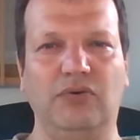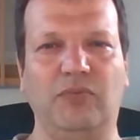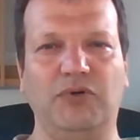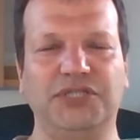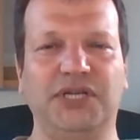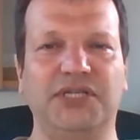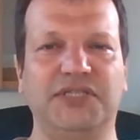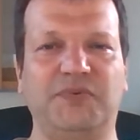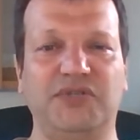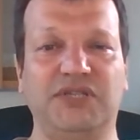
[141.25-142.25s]
можно, наверное,
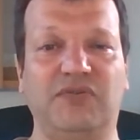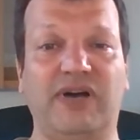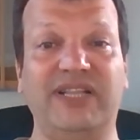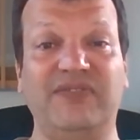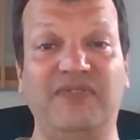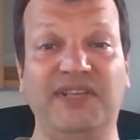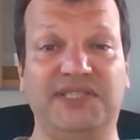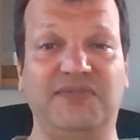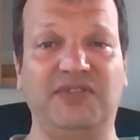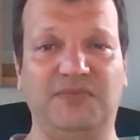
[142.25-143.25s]
использовать слово,
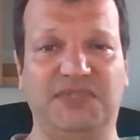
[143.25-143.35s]
ответственным